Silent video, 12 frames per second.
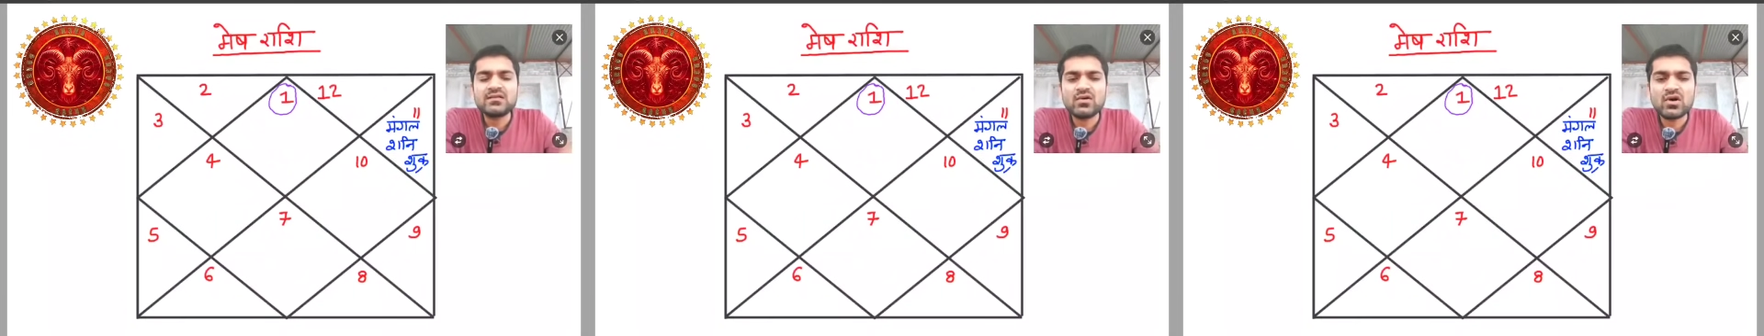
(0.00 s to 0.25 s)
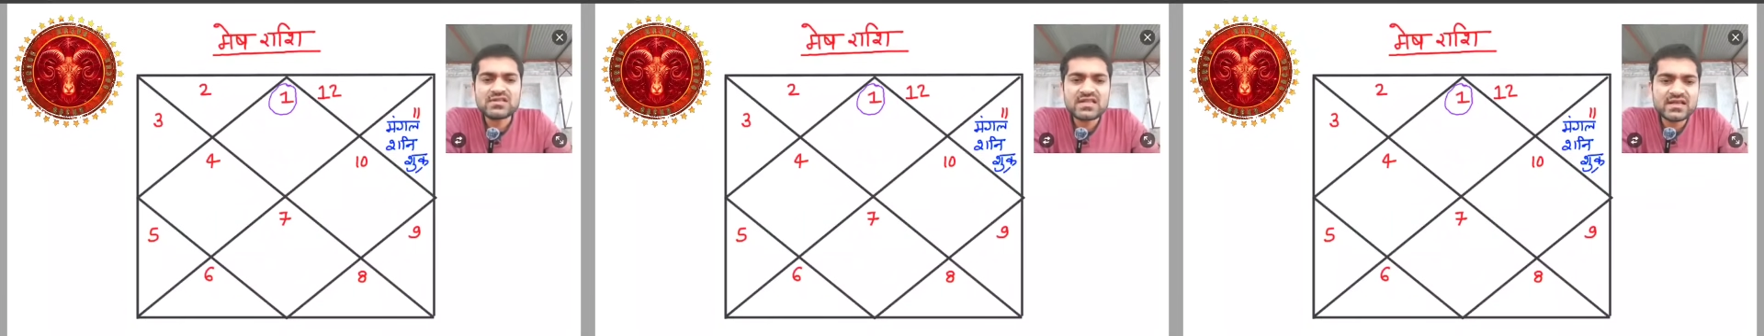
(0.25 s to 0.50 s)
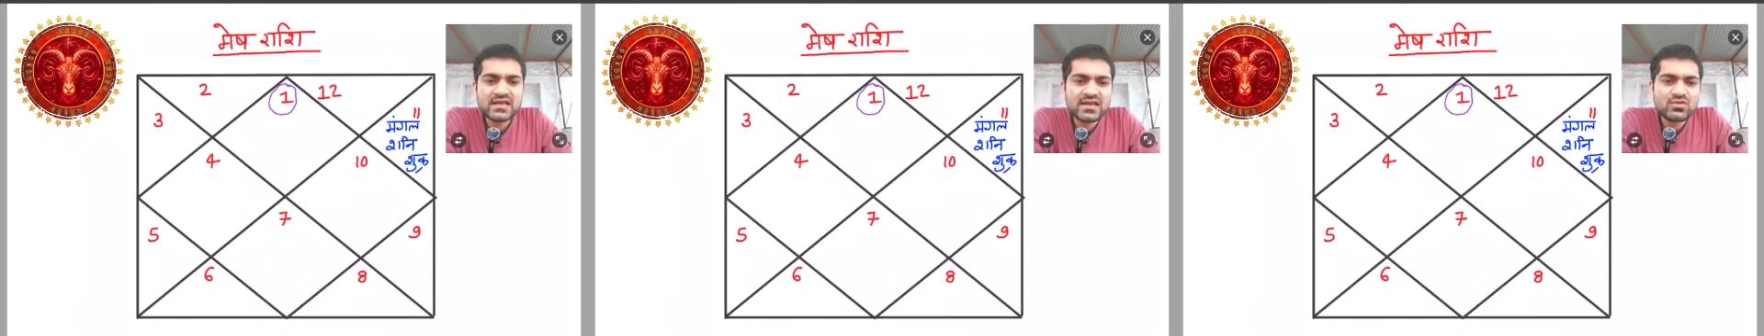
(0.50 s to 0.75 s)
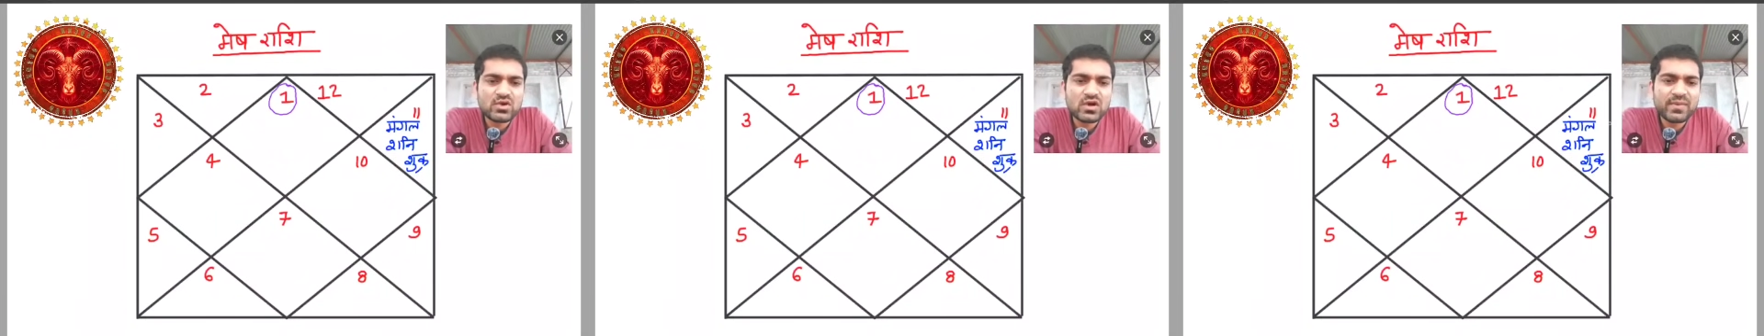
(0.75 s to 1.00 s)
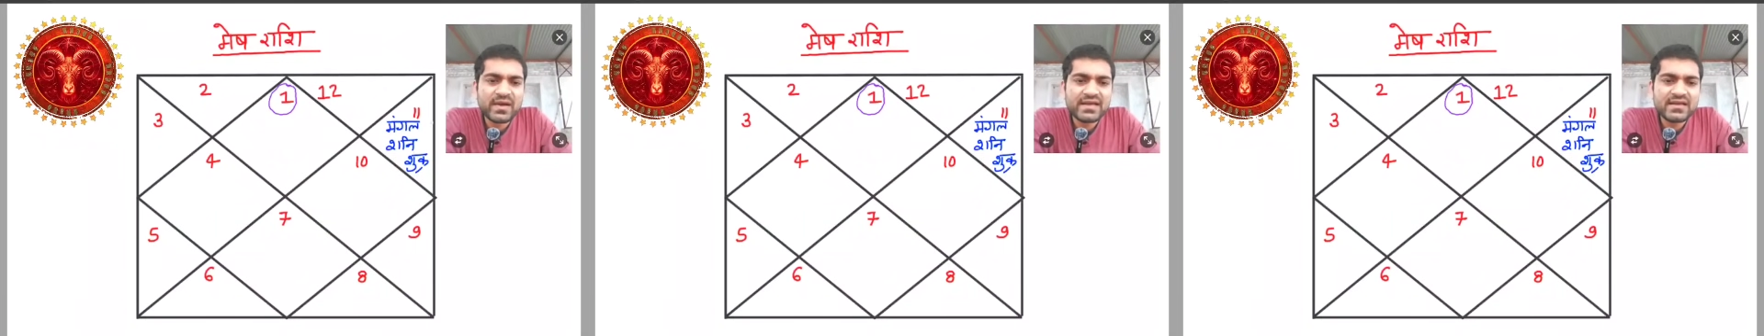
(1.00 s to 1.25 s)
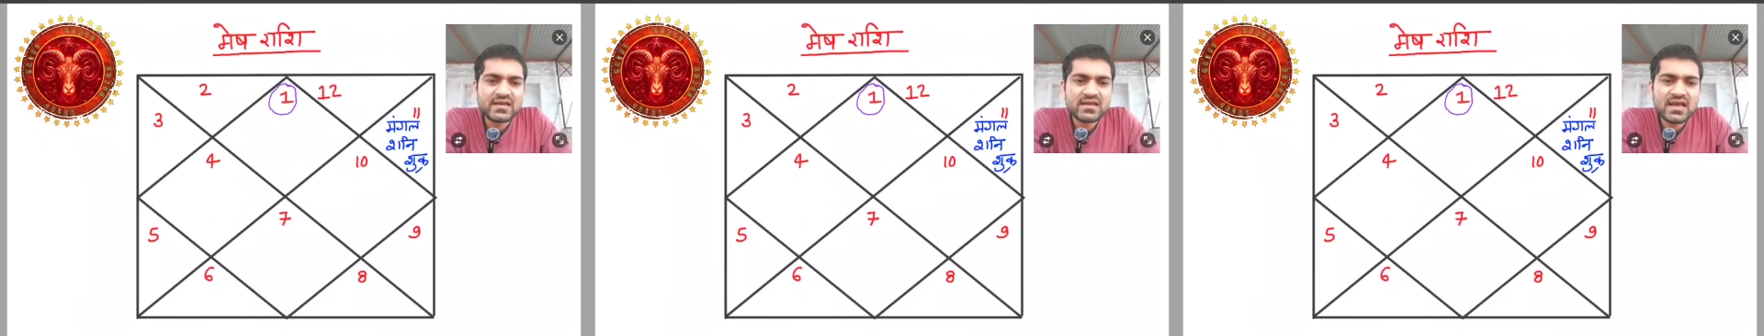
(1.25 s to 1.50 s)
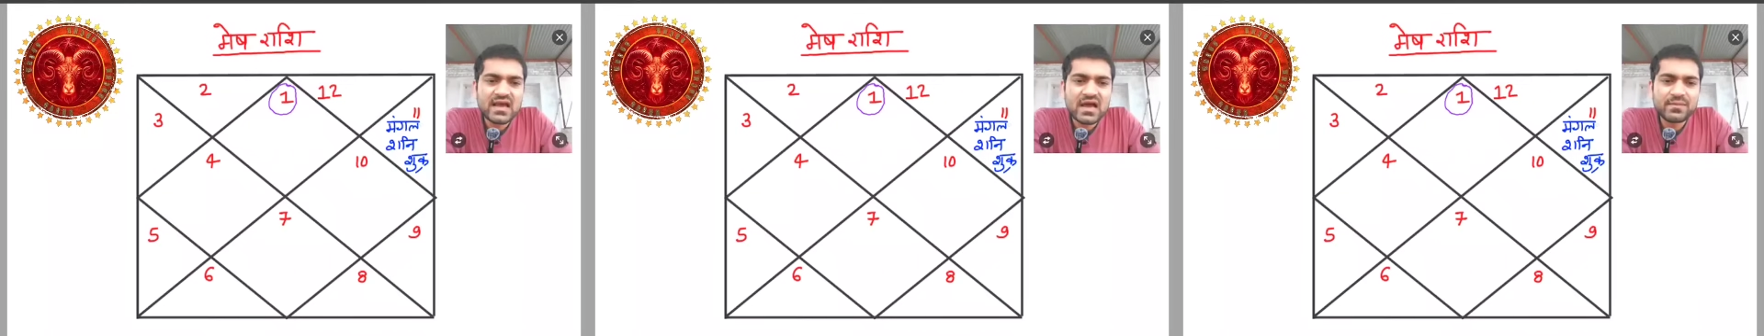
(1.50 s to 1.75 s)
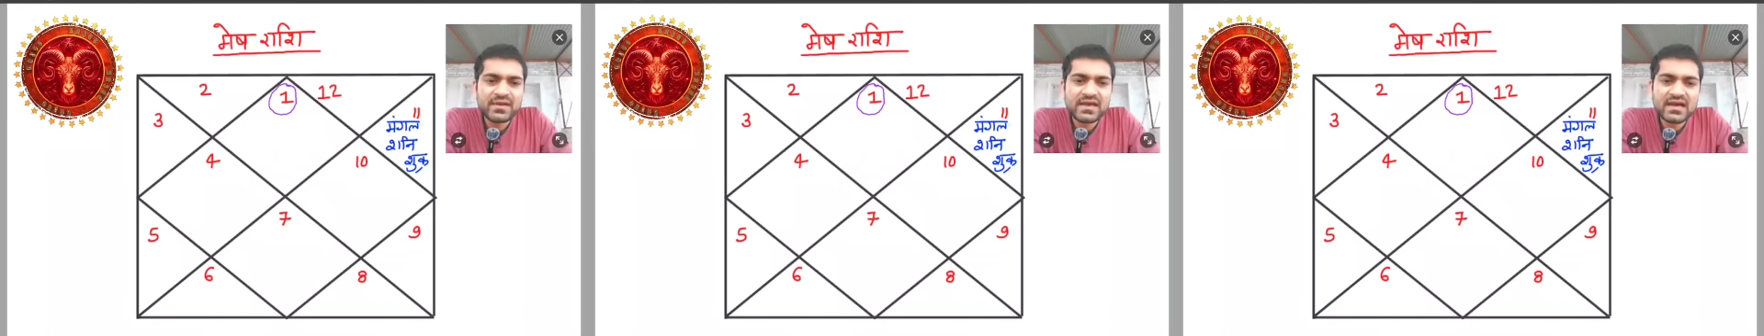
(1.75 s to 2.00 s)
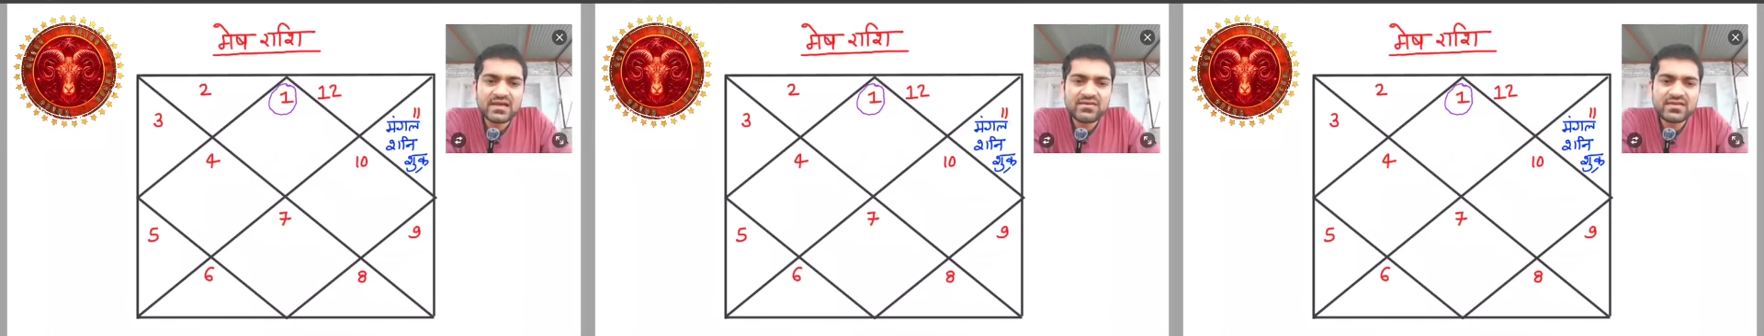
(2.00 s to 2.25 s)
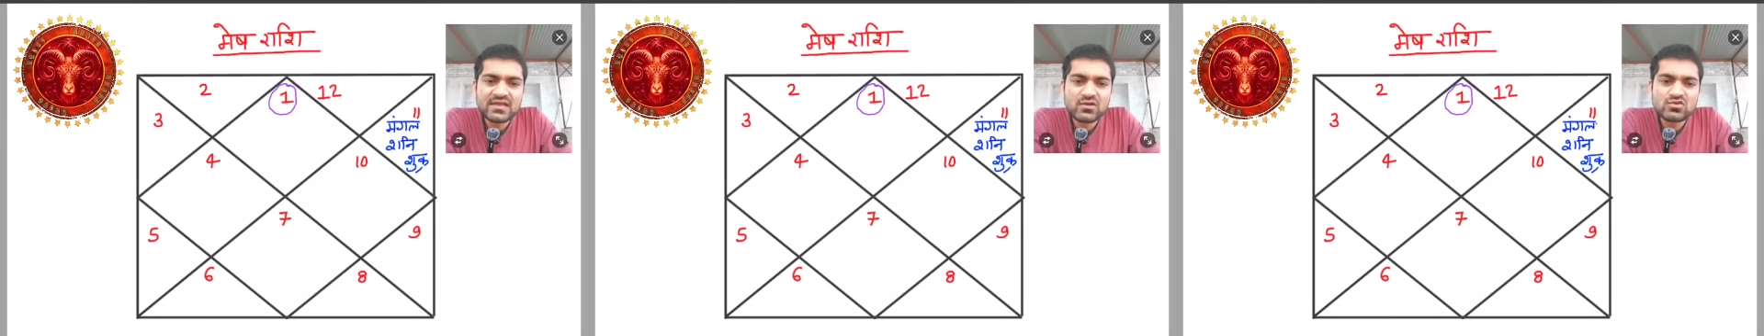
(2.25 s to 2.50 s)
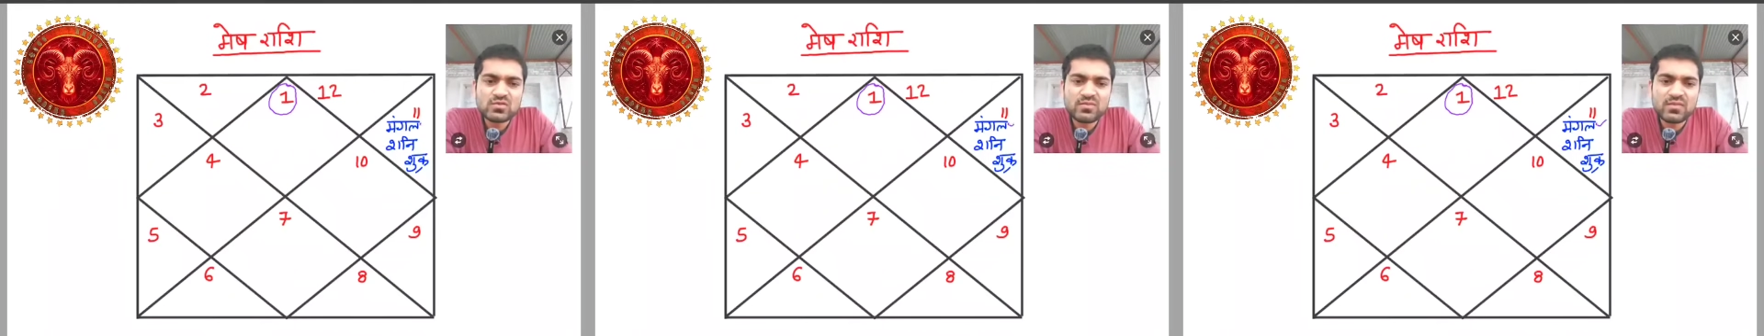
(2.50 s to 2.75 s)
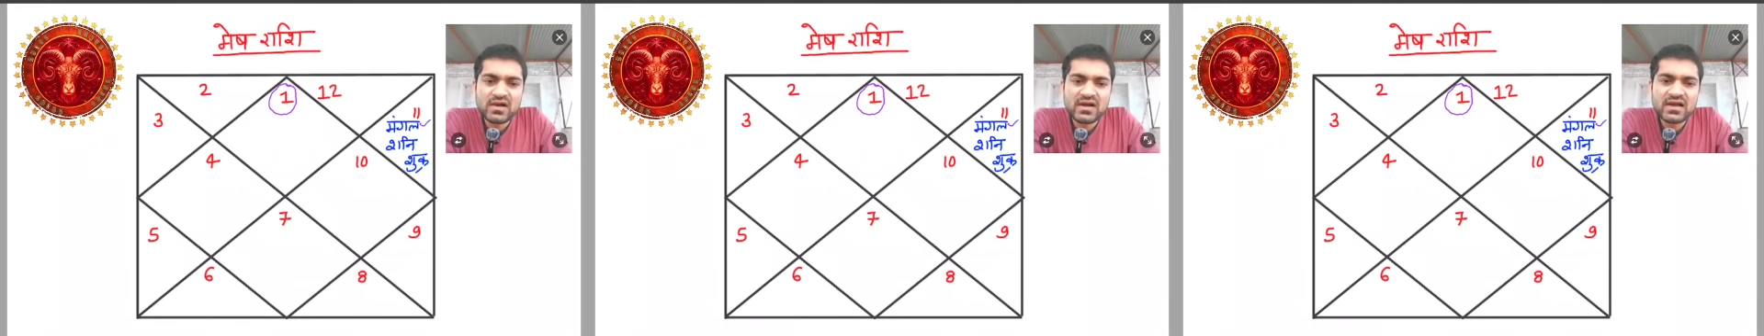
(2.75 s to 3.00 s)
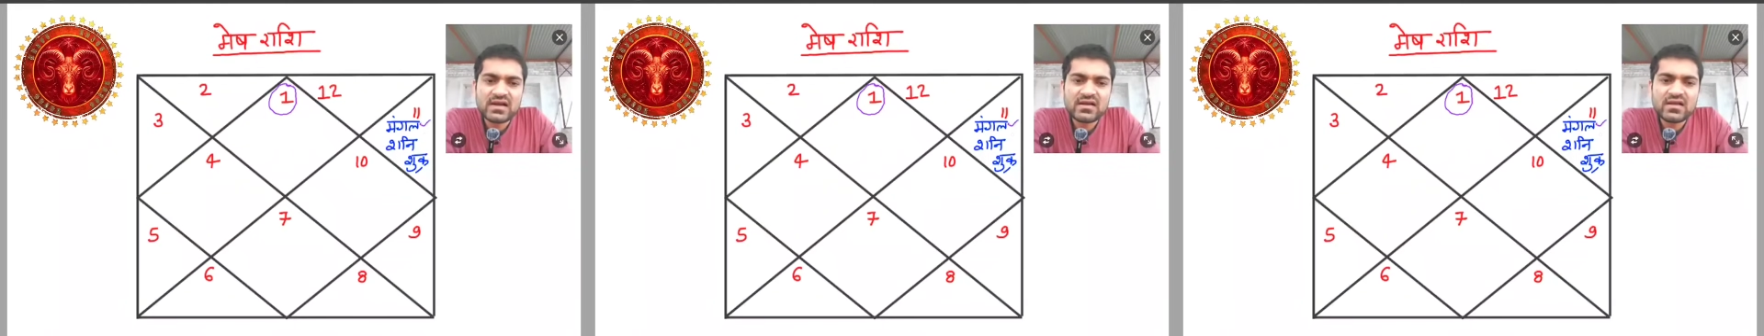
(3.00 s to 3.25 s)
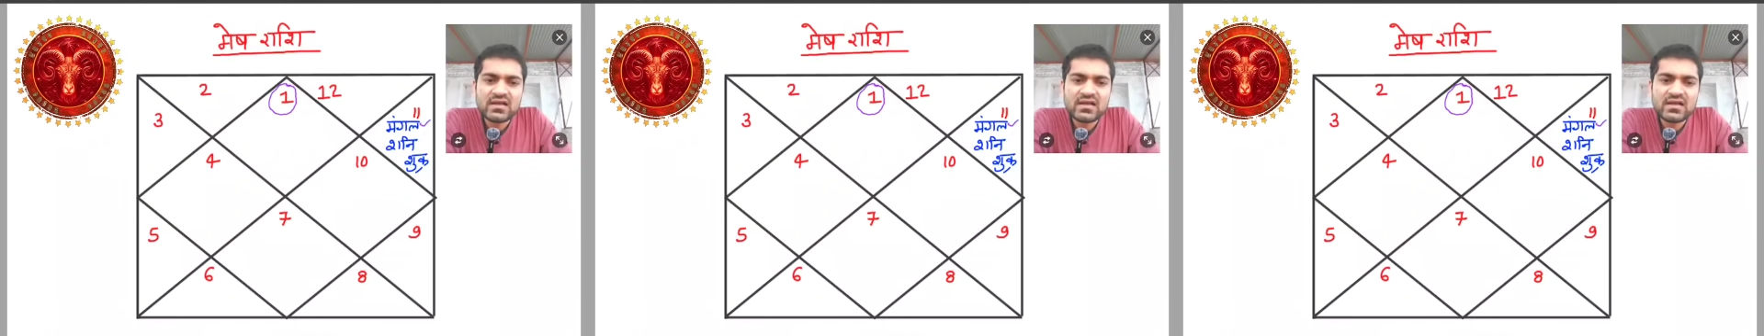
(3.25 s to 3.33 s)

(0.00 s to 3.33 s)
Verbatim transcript: गौर से देखेंगे तो आप पाएंगे कि आपके इलेवेंथ हाउस में मंगल